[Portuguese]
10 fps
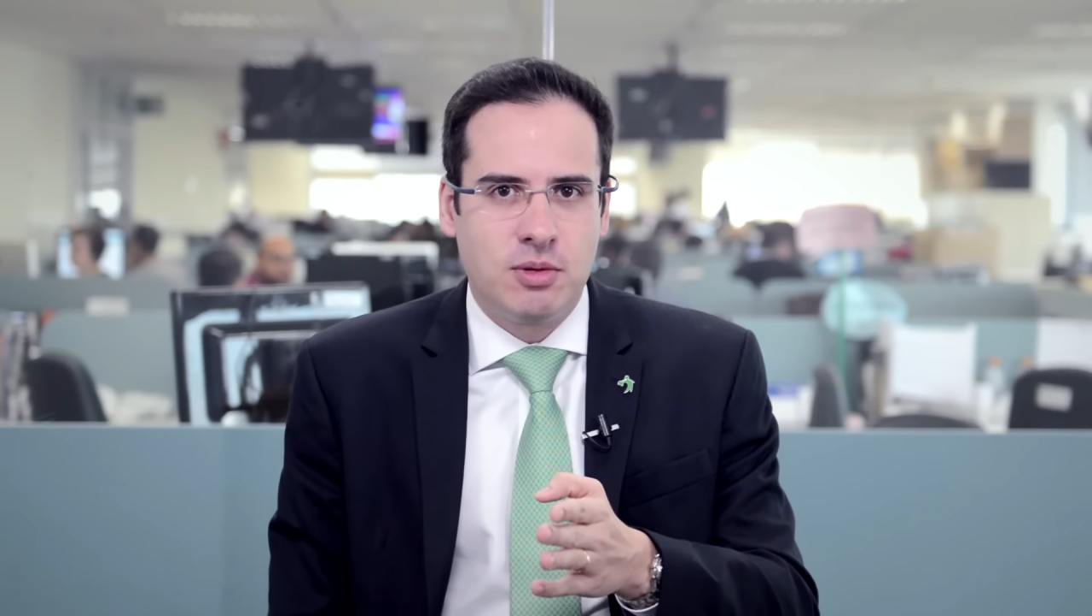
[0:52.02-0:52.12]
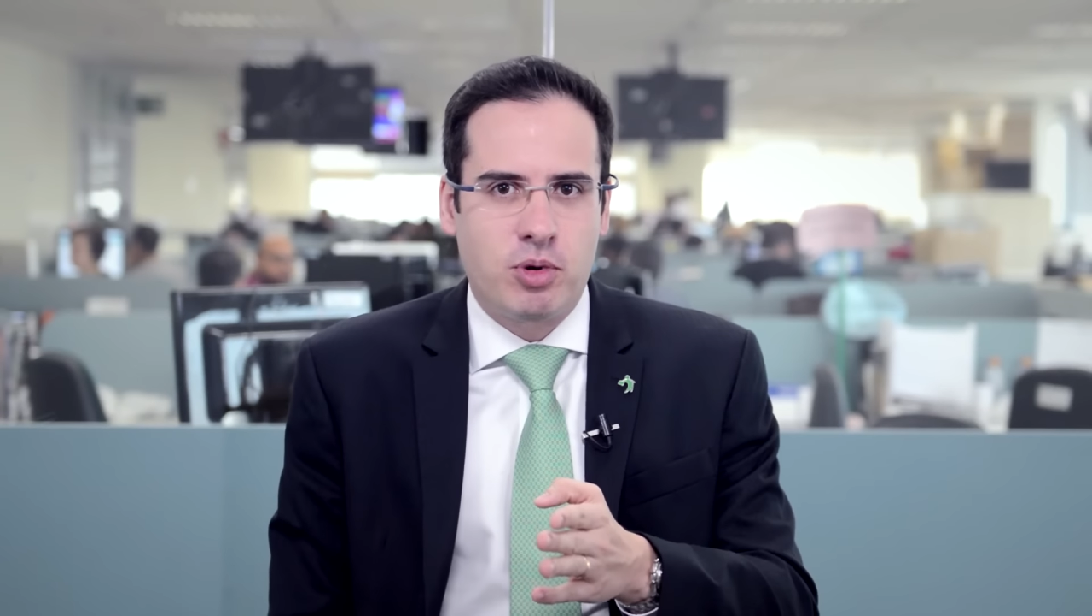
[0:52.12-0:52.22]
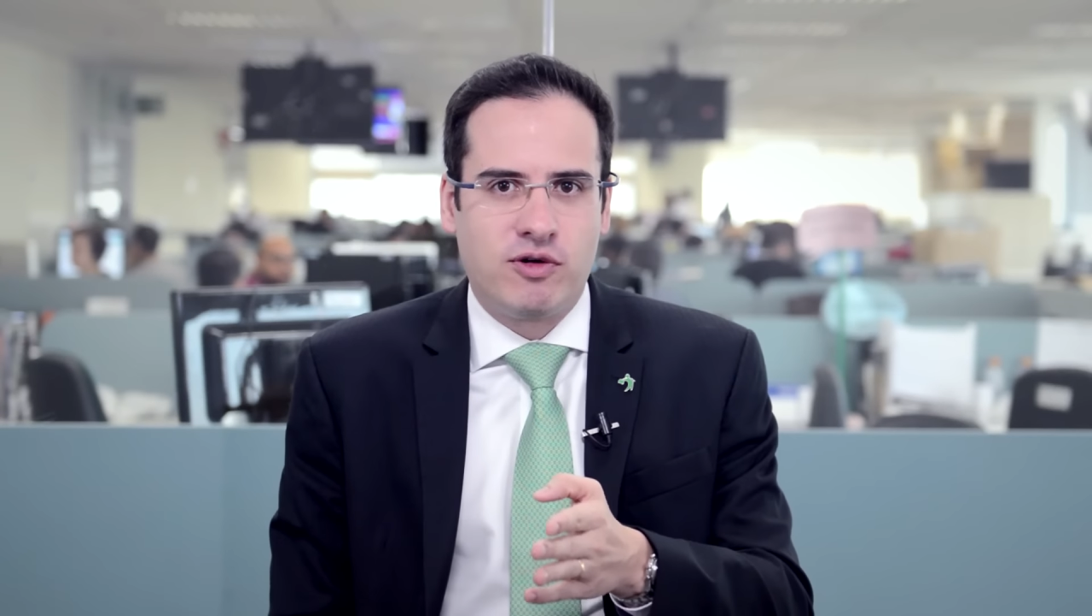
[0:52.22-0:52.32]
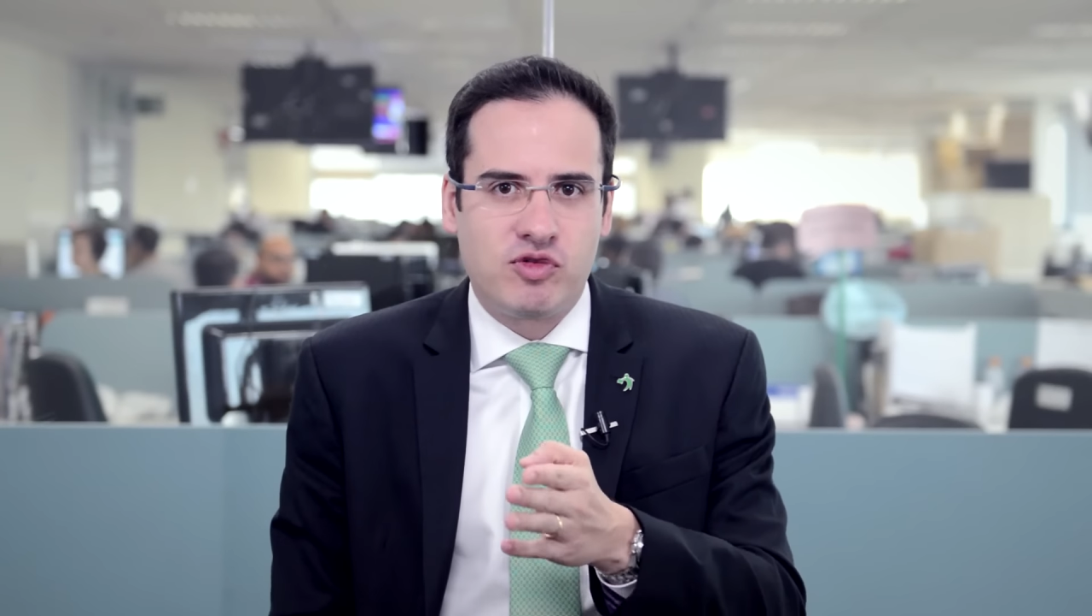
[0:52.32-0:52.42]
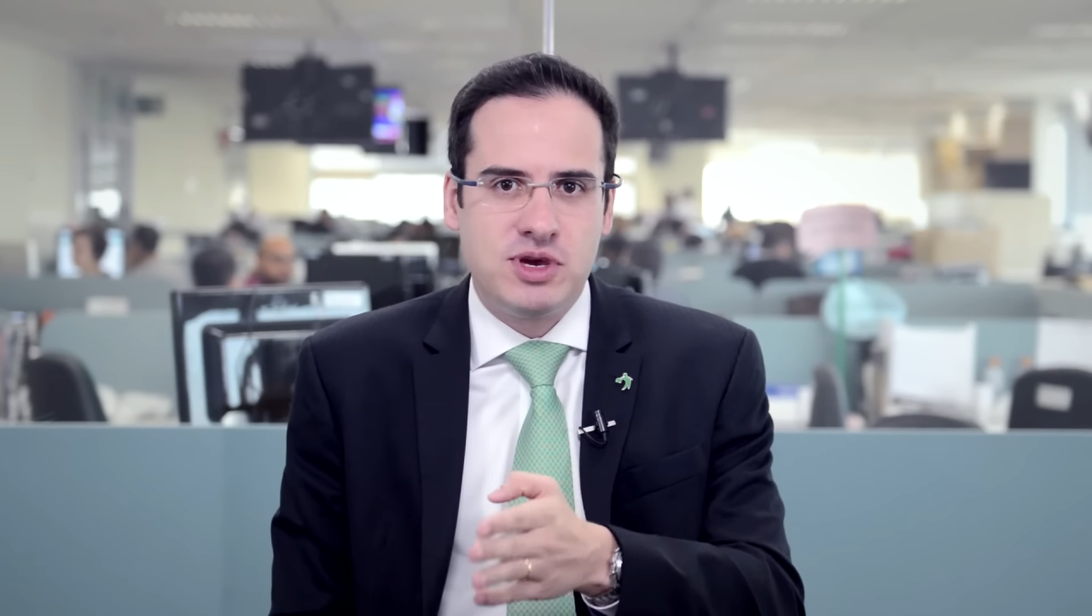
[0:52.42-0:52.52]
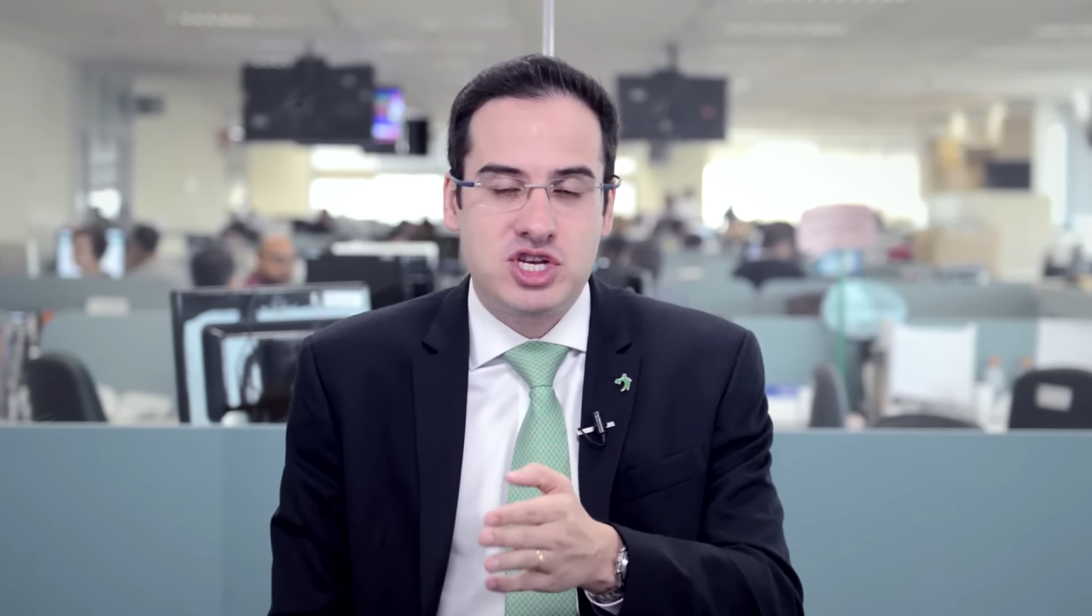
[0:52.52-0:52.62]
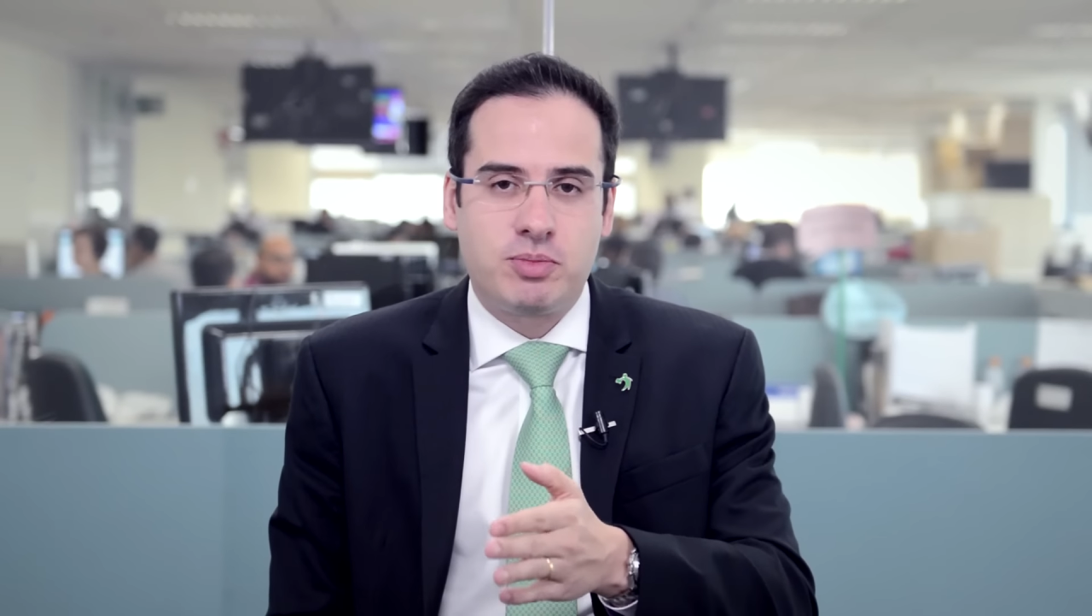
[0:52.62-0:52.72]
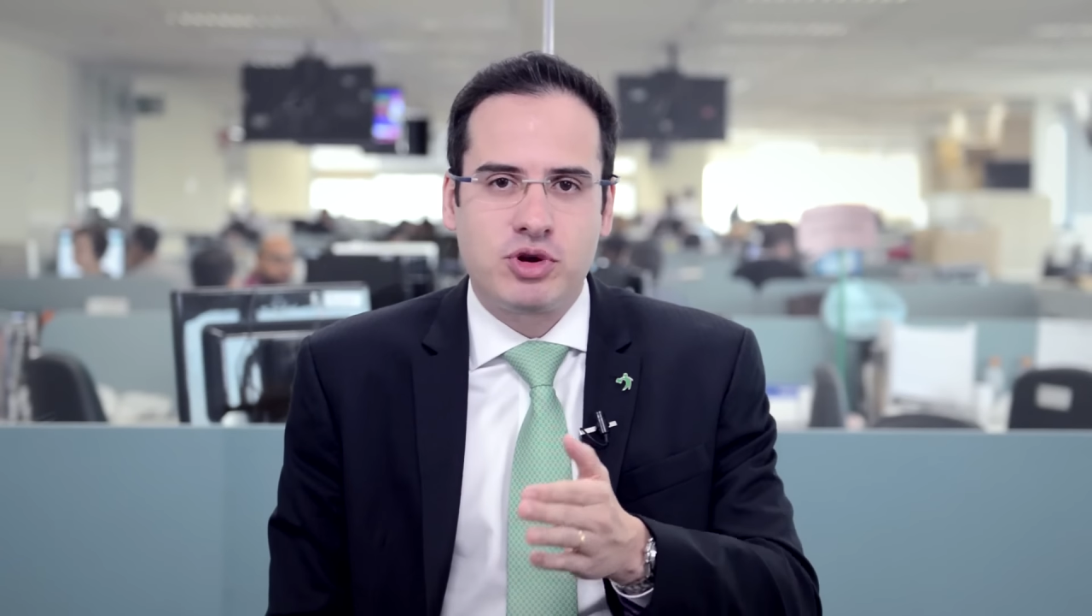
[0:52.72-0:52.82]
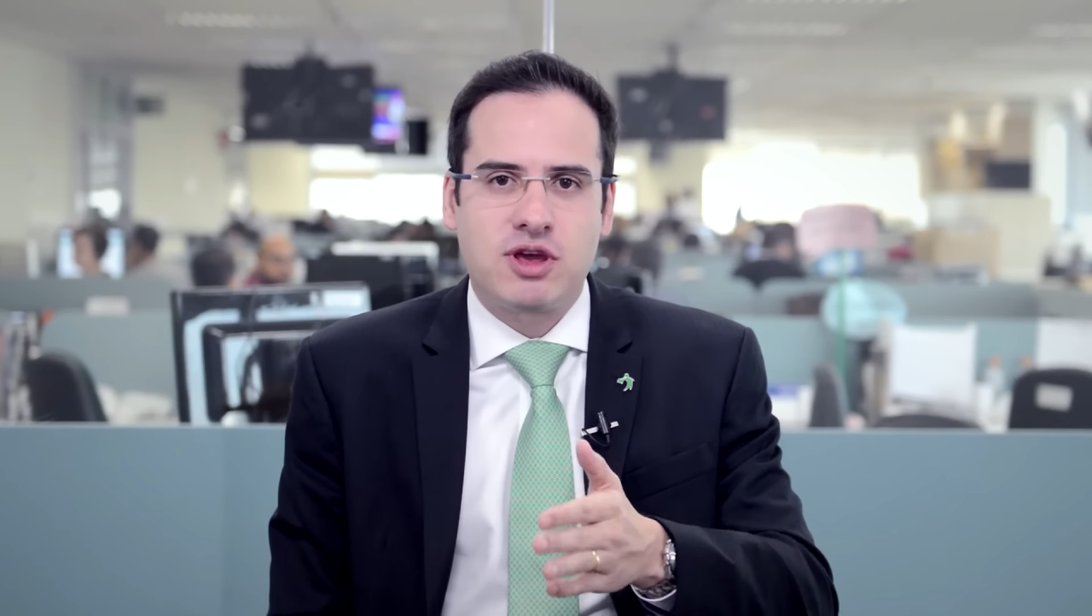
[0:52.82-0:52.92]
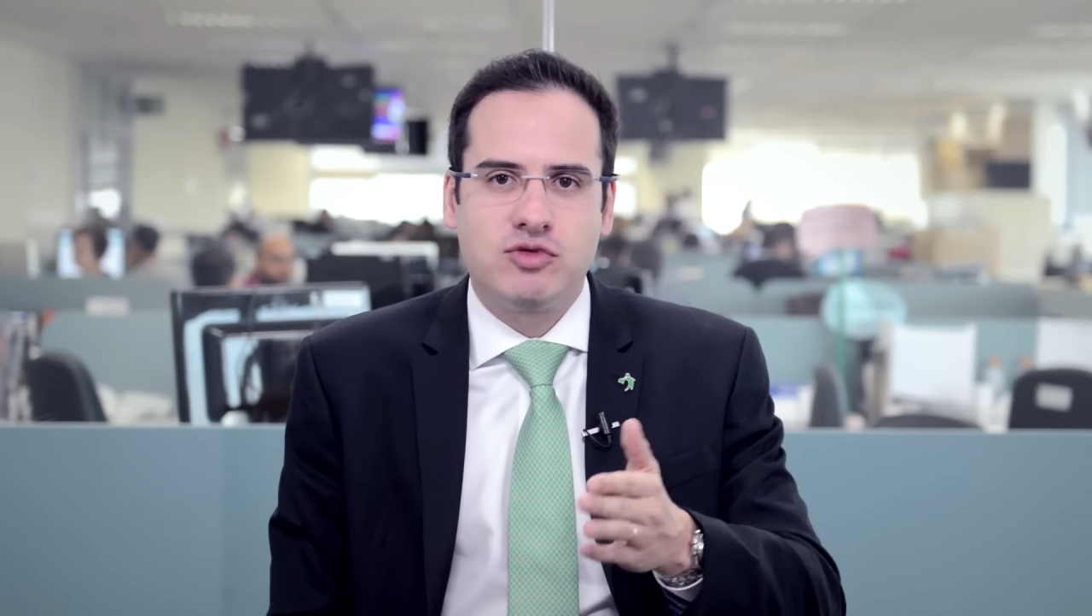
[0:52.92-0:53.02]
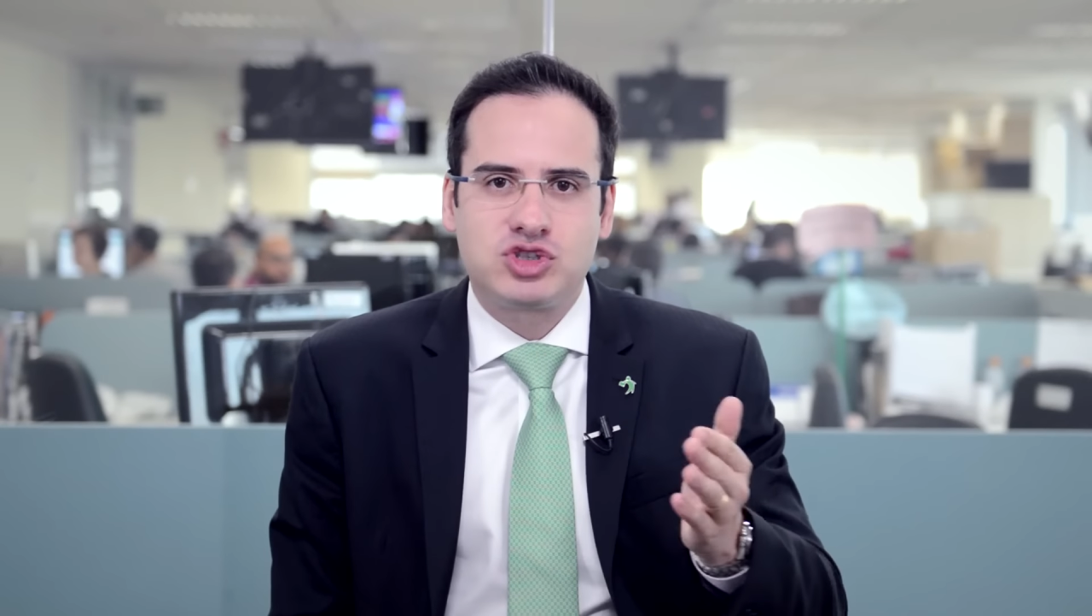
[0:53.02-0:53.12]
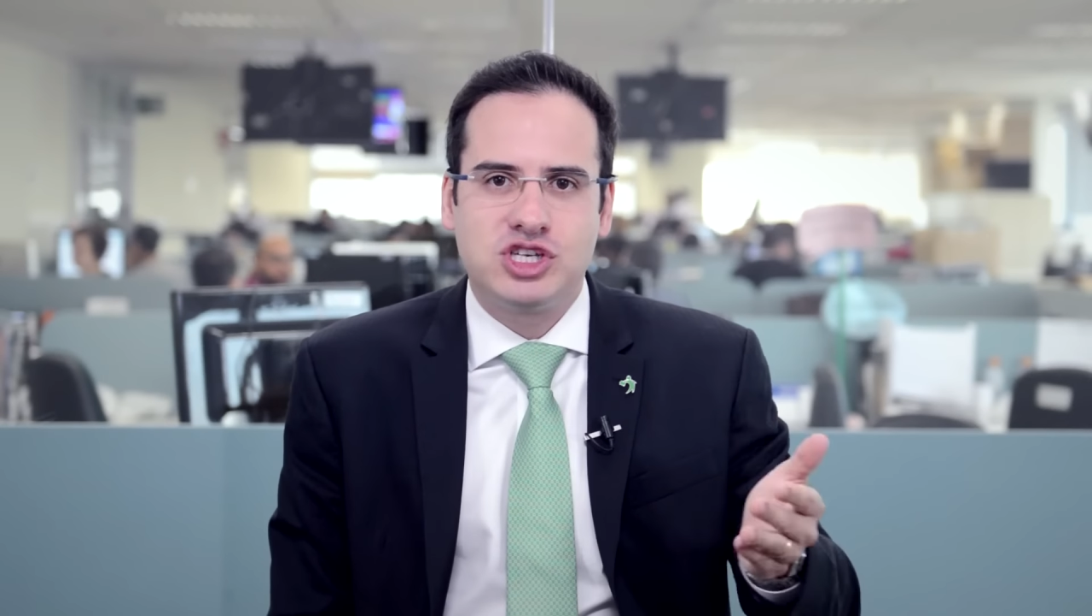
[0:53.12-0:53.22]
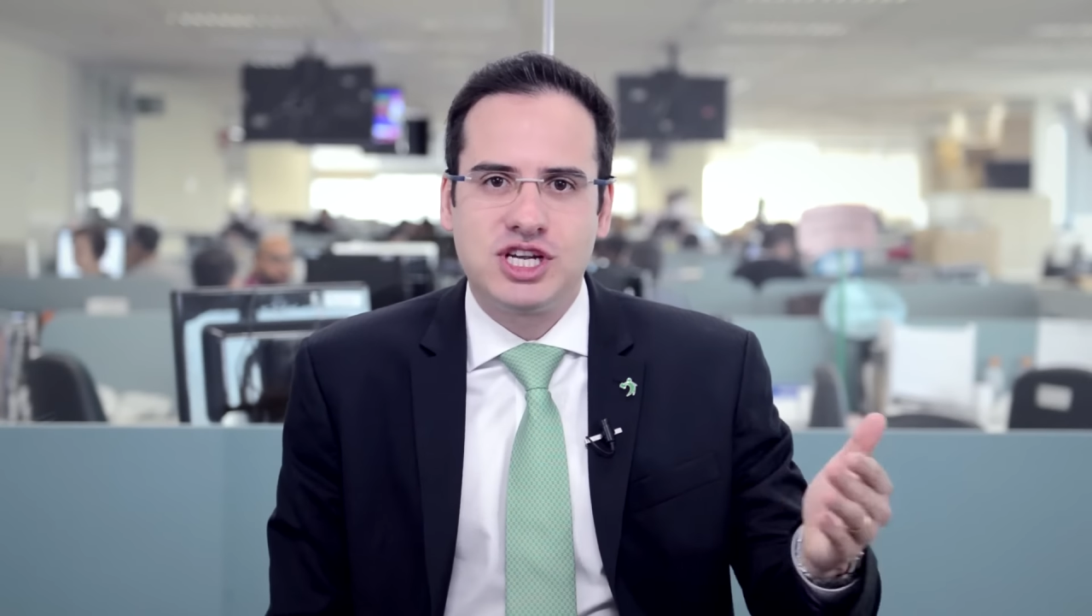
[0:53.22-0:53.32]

provavelmente é porque você